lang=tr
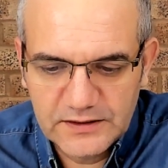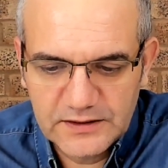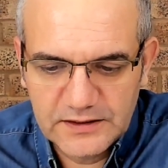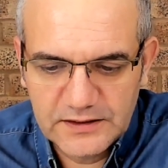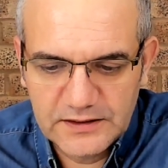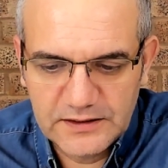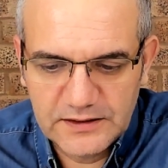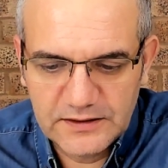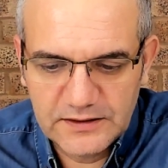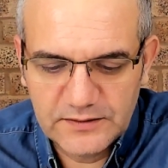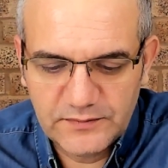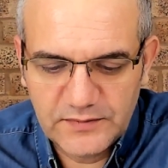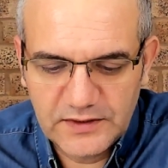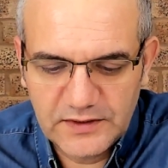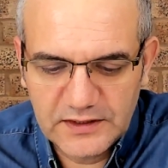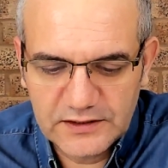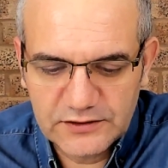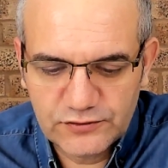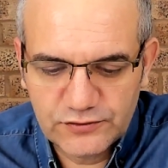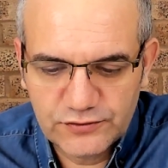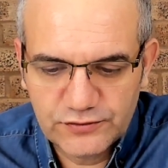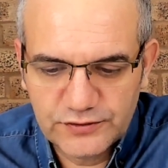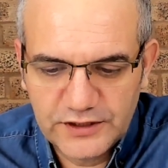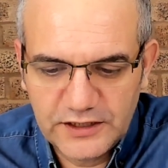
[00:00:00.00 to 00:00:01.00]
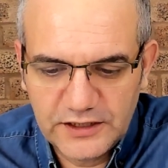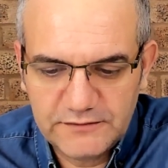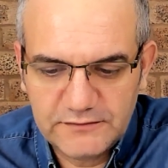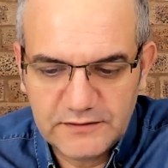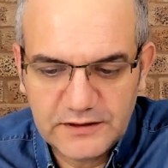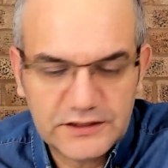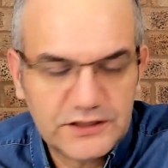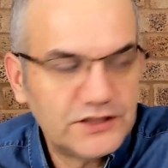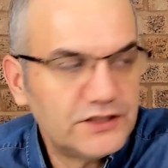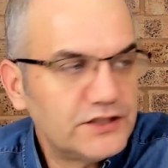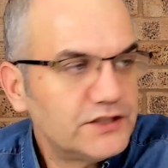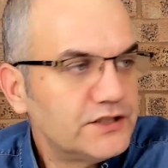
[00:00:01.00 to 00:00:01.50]
e, Mansur
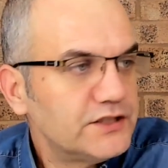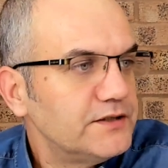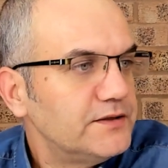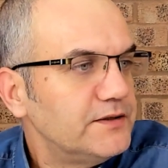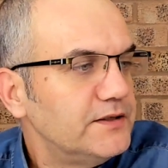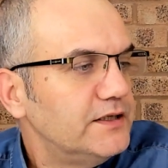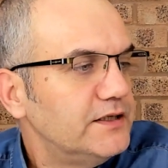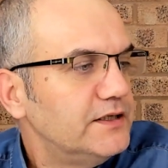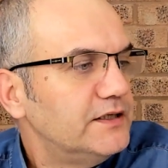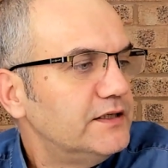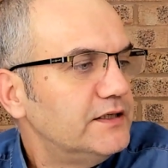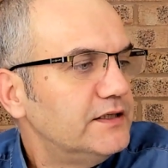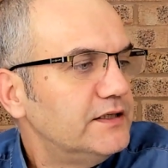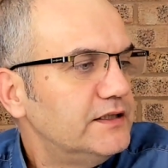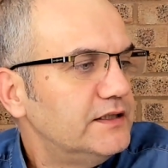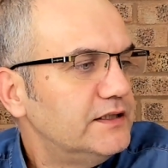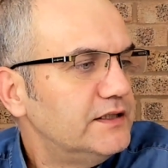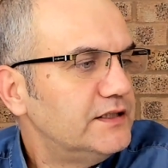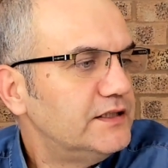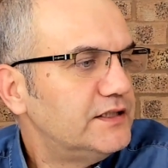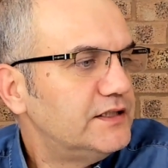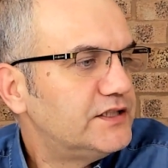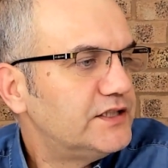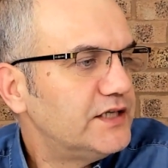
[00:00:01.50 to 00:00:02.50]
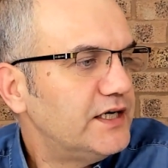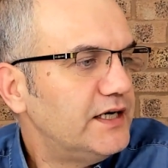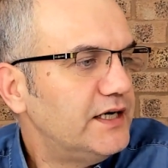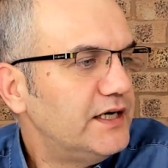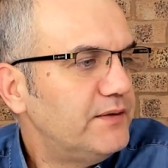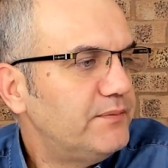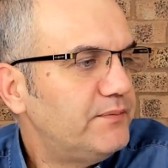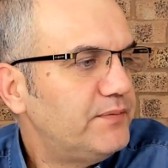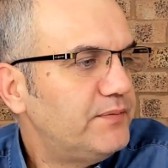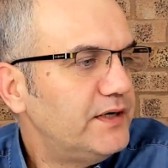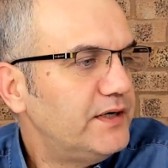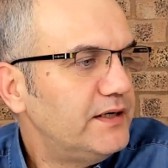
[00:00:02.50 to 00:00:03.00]
Yavaş e,
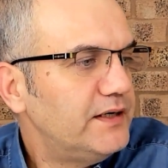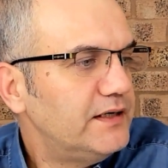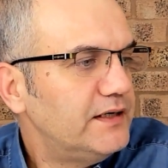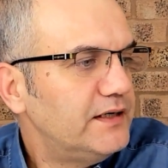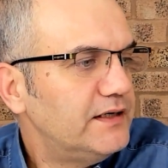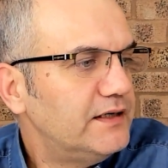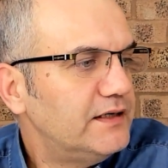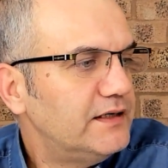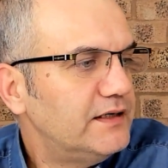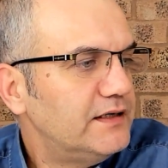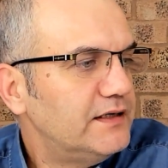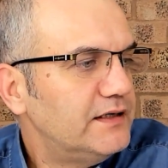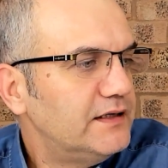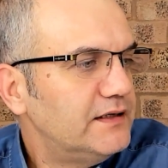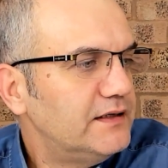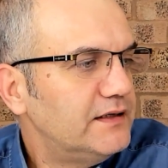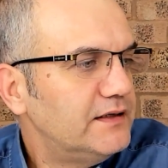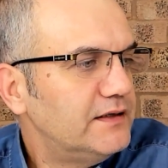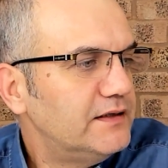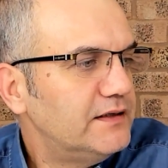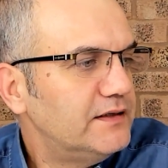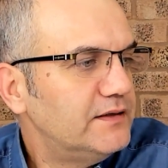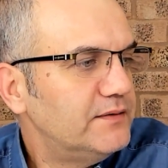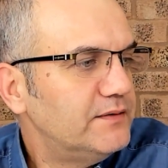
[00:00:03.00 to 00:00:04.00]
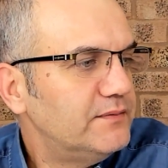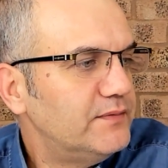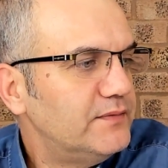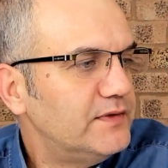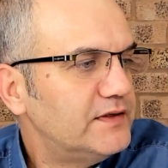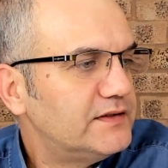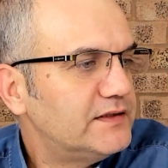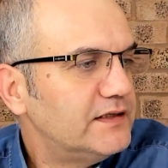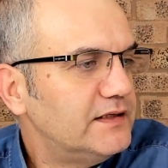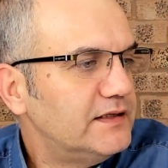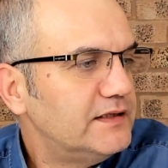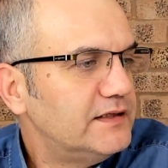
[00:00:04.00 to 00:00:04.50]
CHP e,
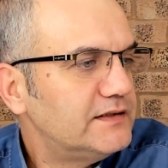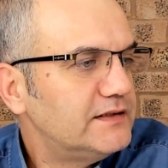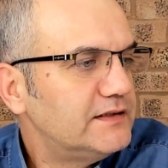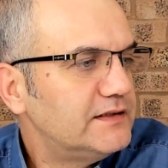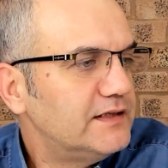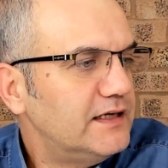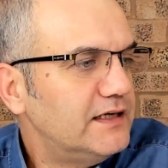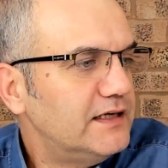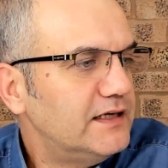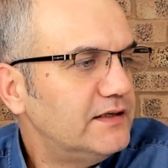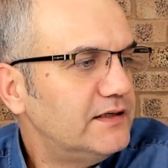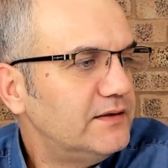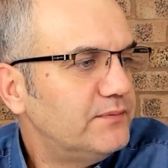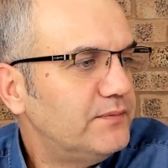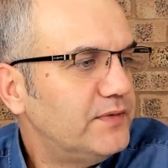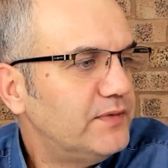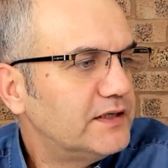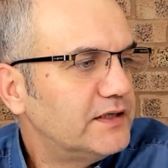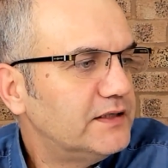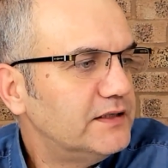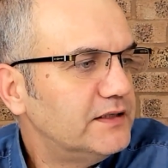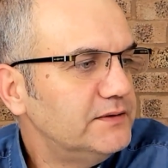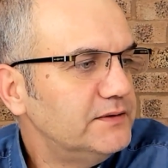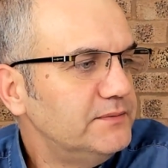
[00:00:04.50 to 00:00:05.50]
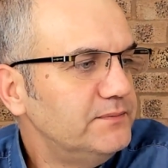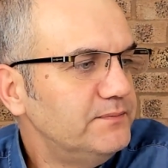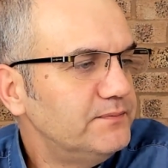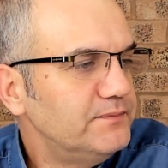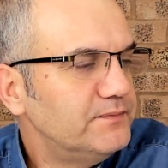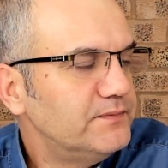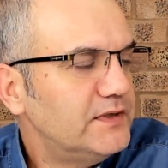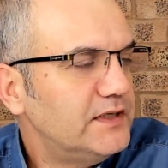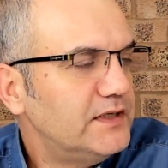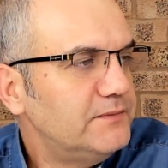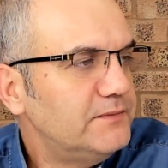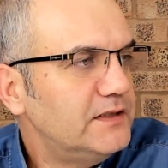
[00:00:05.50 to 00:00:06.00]
meselesine bakalım.
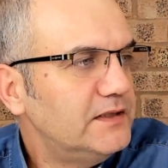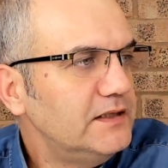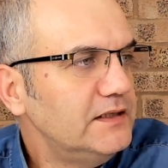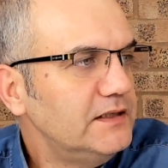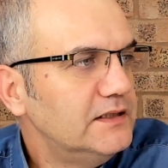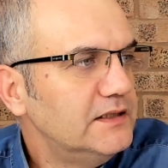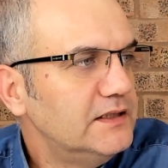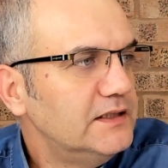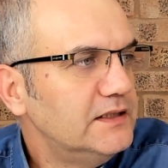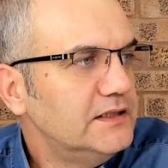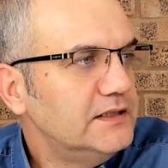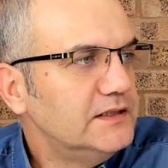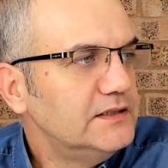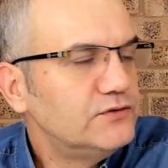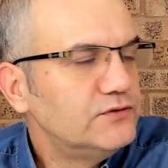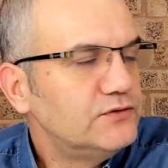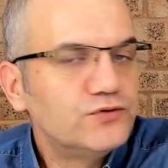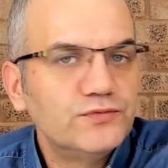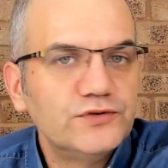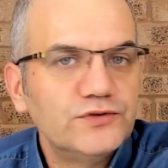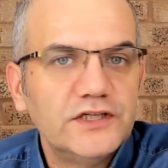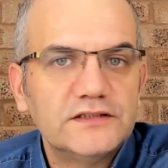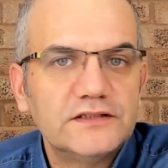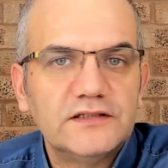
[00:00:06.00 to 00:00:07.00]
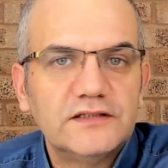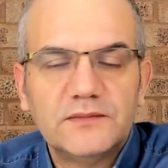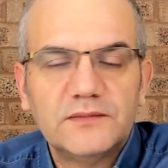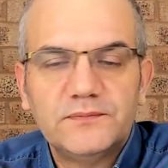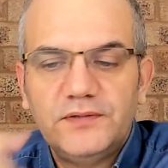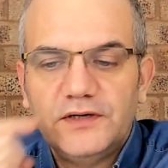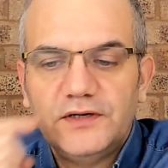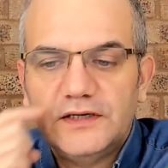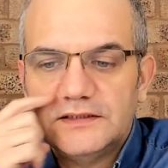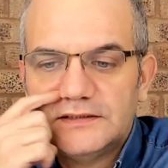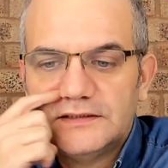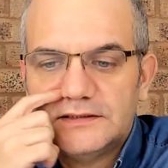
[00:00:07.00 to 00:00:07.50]
Ama Cumhuriyet Halk
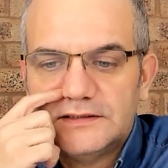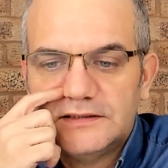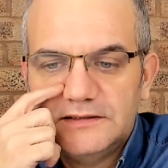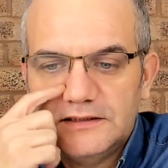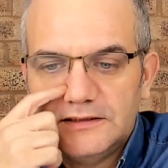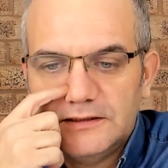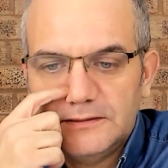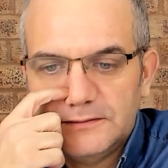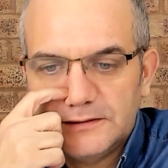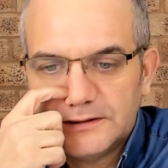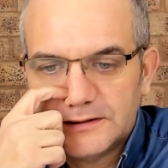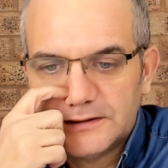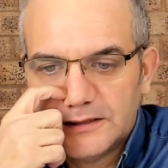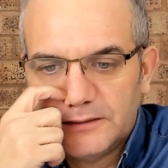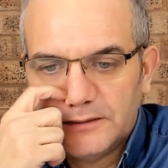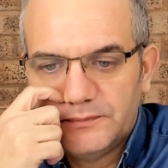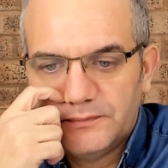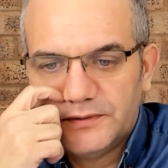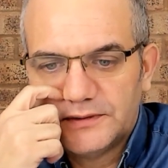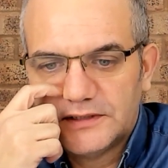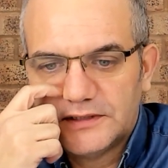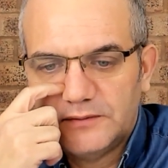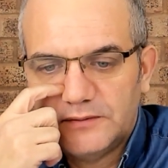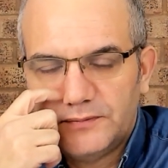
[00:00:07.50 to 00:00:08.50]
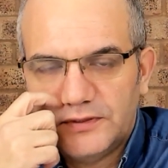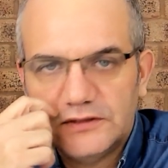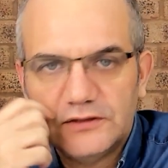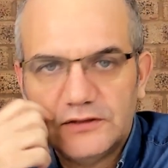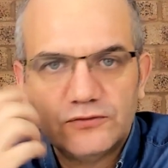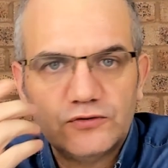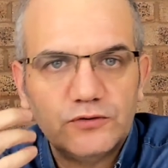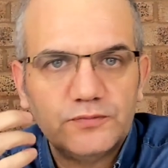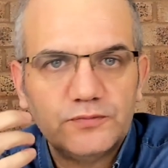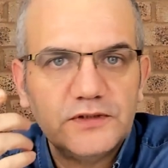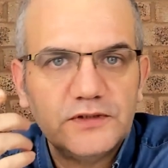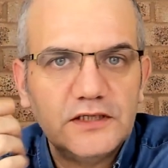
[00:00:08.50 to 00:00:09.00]
Partisi'nde de bir kapa- kapalı
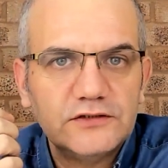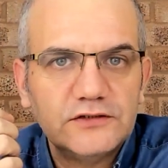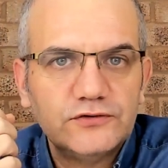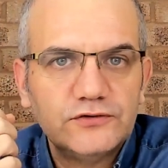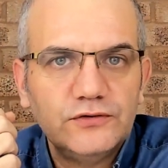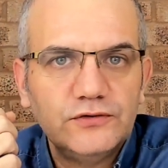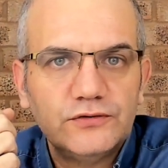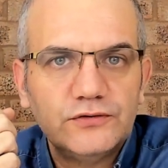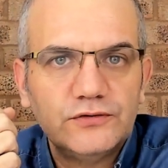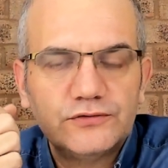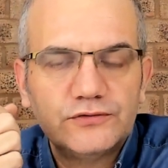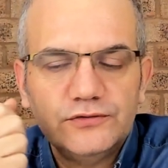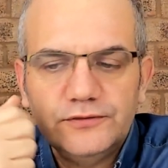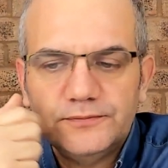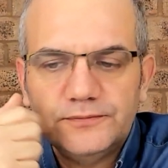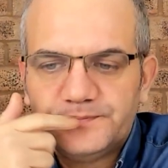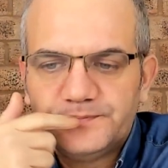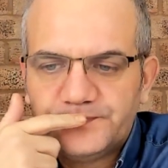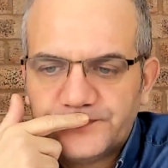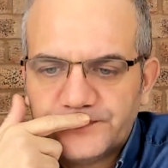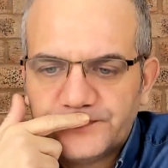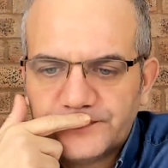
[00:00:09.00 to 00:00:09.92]
toplantı oldu.